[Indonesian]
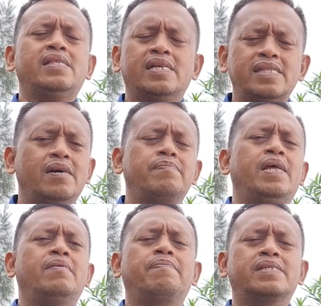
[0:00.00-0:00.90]

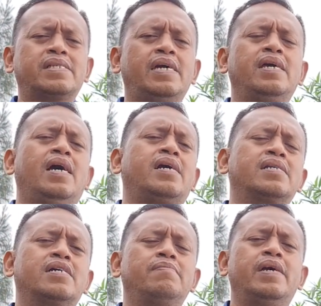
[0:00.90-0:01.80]
tetaplah percaya akan
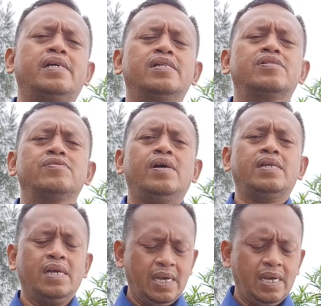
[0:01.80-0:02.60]
kebaikan Tuhan.